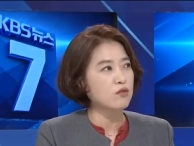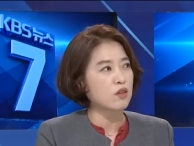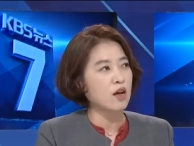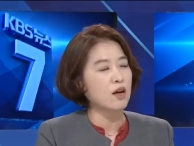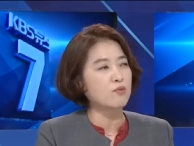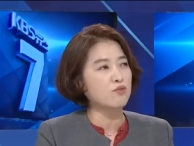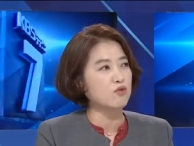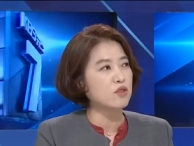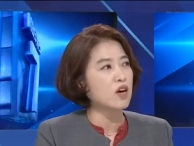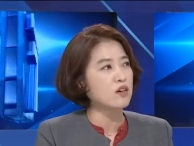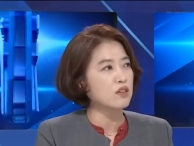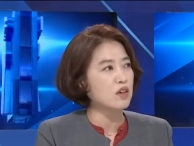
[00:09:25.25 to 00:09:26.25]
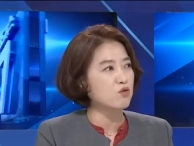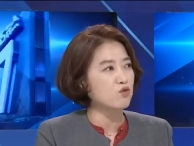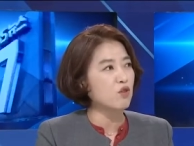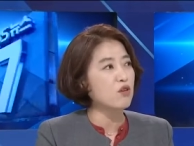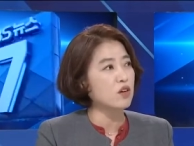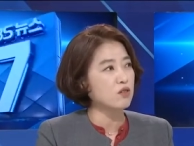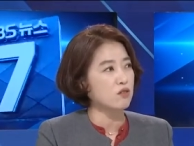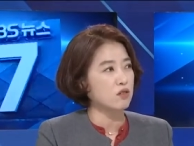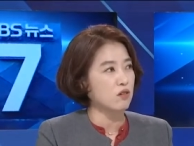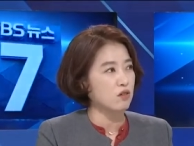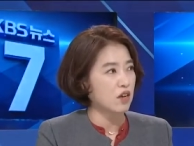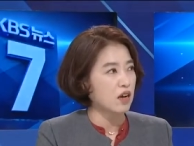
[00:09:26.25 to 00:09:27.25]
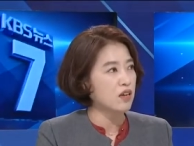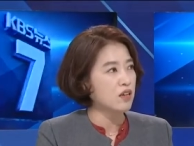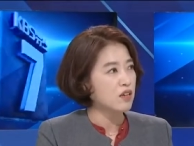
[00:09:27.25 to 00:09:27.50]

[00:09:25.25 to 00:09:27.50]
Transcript: 다 분당이나 수원 가서 쓸 거다. 예.